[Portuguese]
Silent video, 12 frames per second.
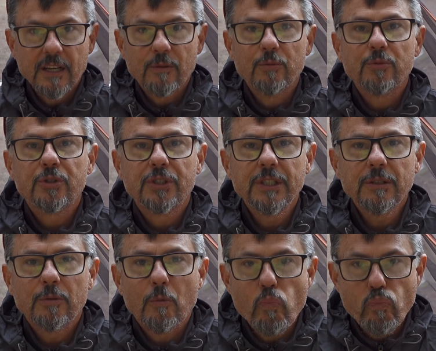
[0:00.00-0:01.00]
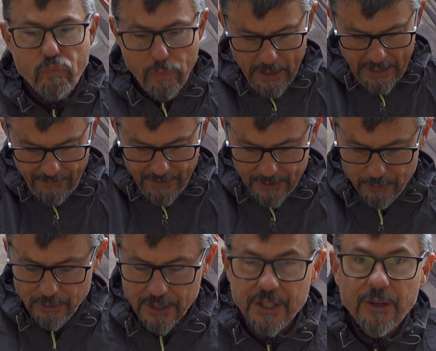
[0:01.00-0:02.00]
com um cinto, ele fica
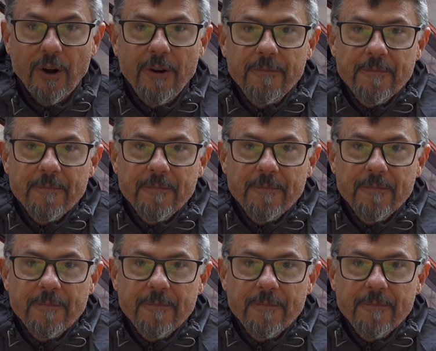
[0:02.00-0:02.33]
tudo aqui, ó,